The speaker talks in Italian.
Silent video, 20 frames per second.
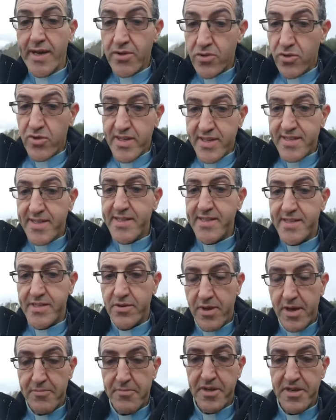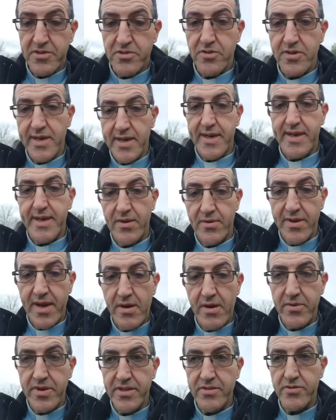non esiste una persona che non
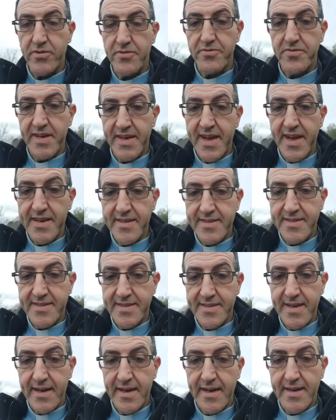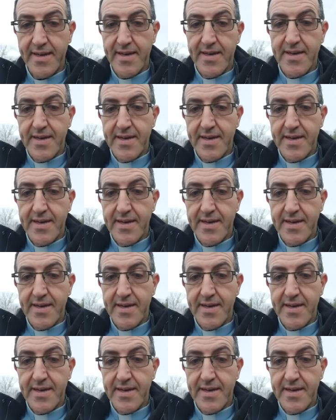ha una sofferenza,